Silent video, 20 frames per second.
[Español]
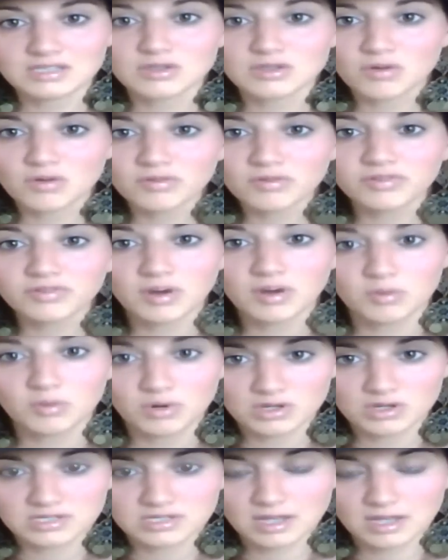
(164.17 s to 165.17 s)
son
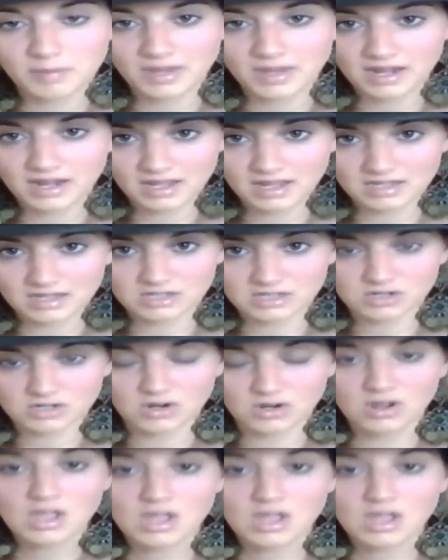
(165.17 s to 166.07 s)
fabulosas para ello.